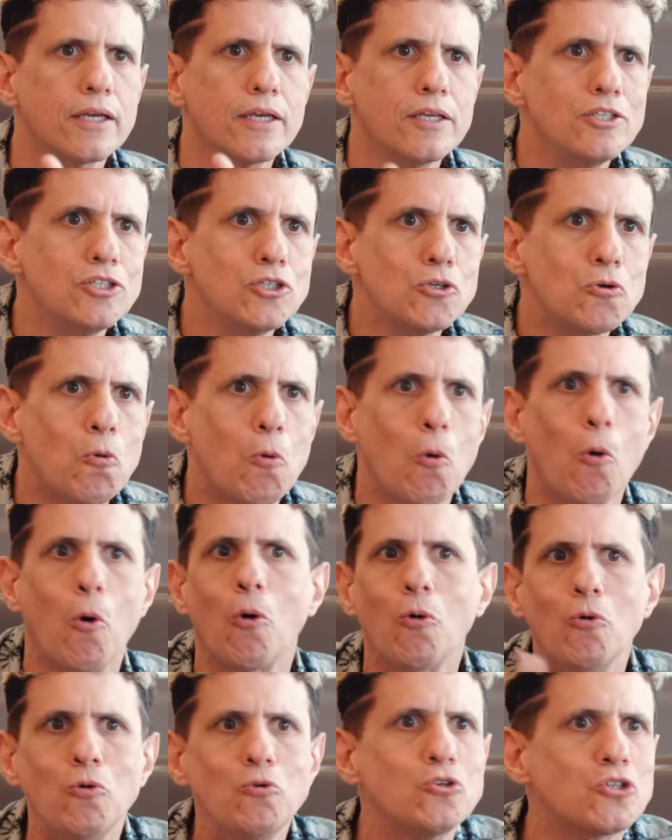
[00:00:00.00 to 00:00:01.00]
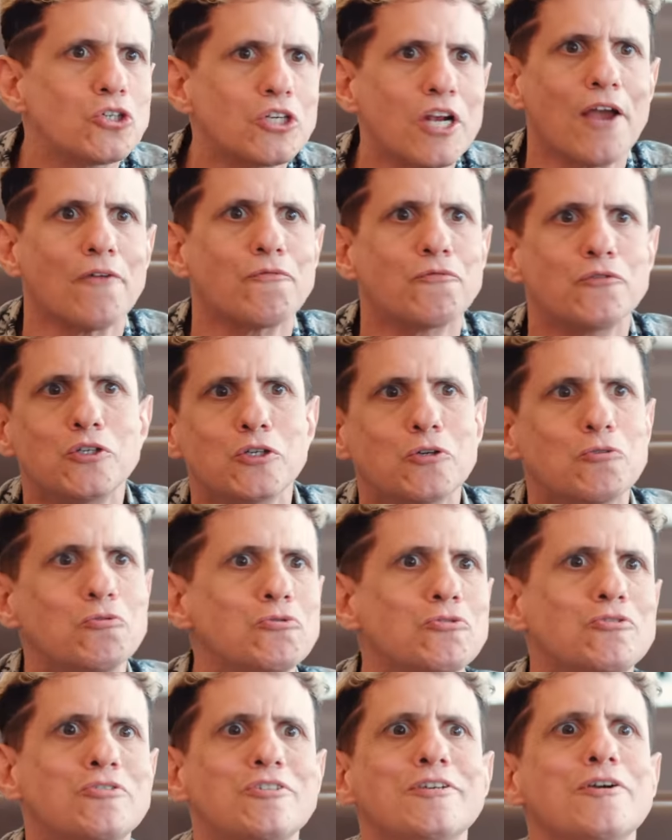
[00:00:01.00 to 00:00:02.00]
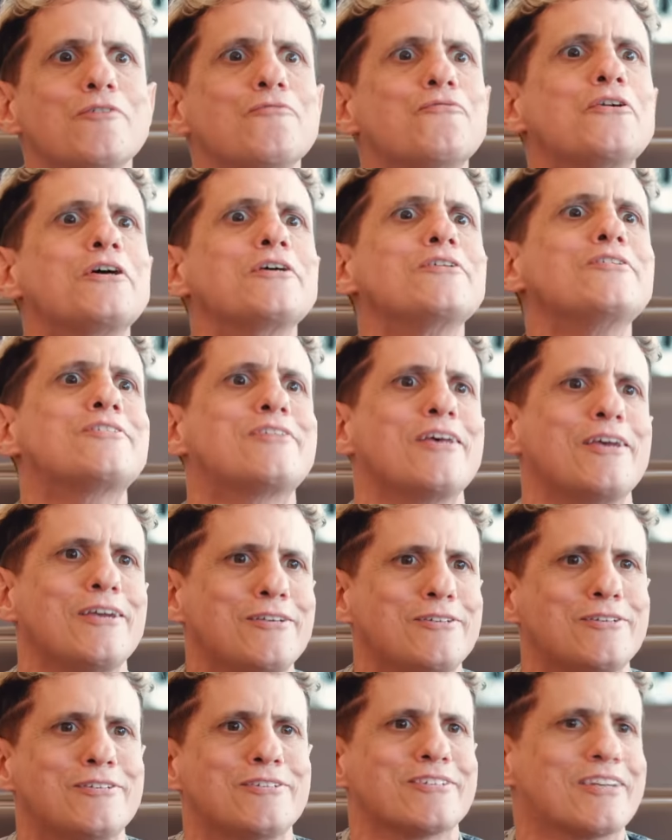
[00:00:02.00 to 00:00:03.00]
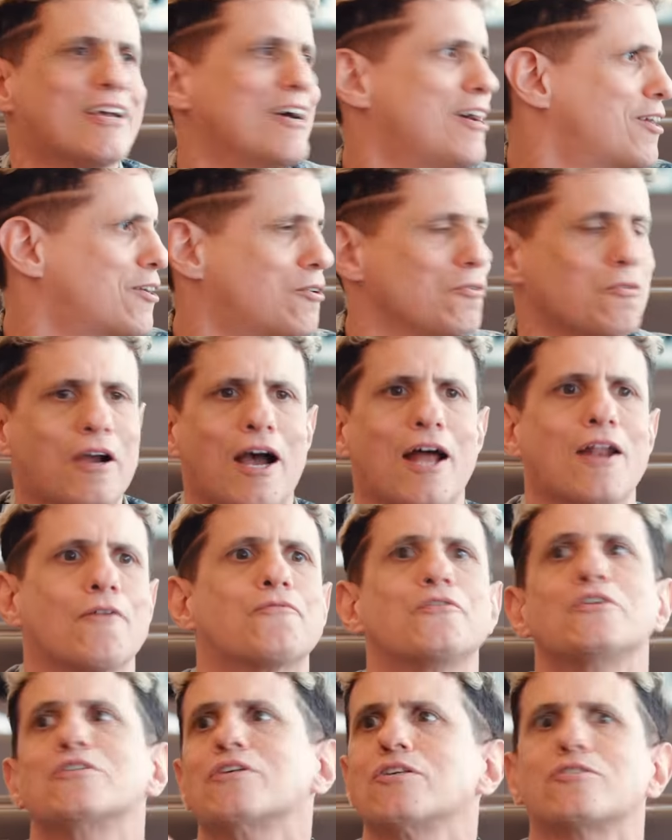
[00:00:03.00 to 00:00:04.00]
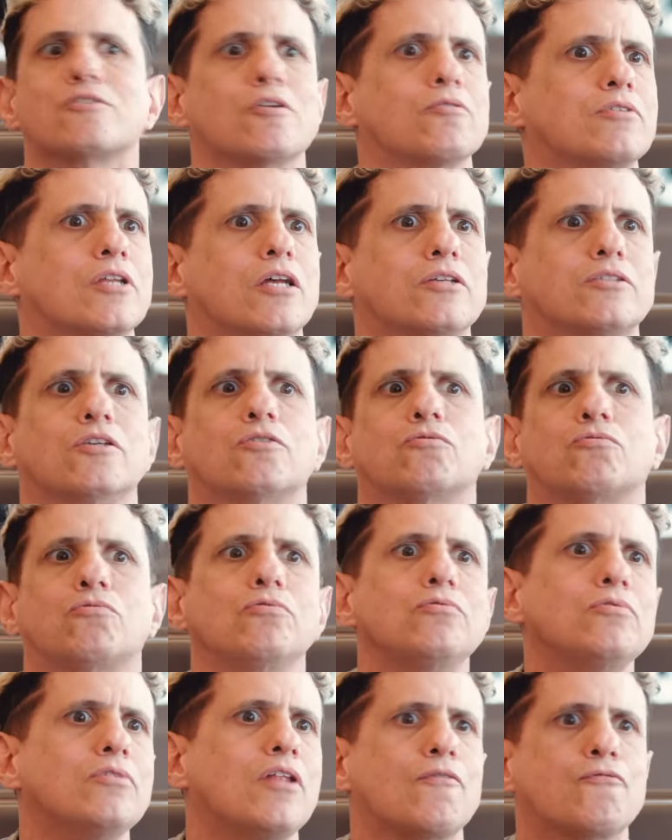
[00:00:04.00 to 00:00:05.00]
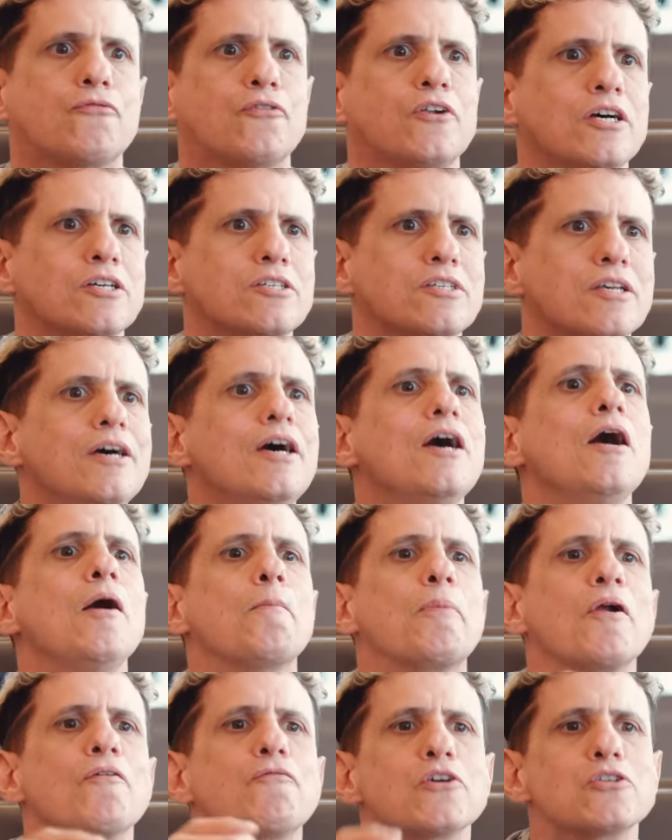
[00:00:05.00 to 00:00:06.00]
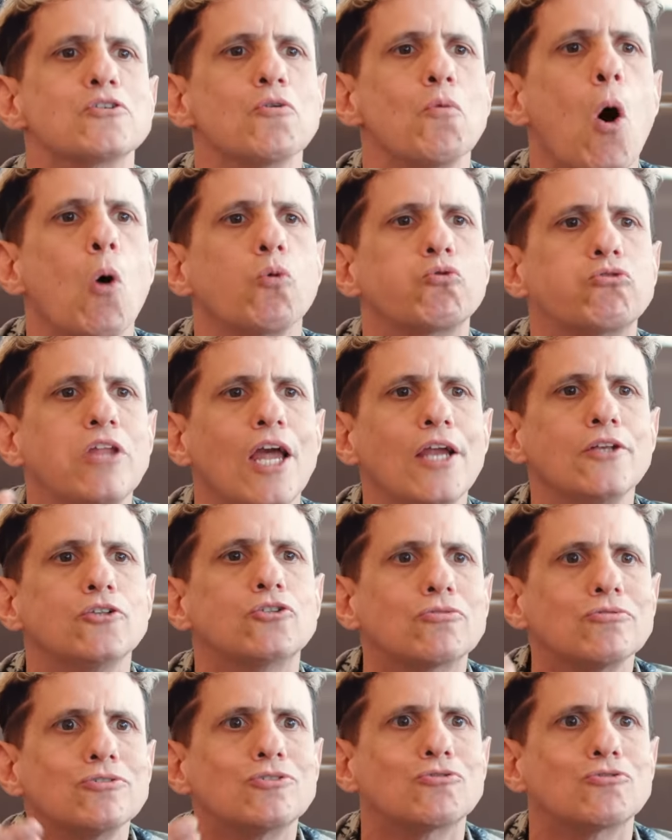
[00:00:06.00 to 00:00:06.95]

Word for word: que indicou o chefe de cozinha francês, cara, que o cara fez questão de trazer tudo da França para fazer o autêntico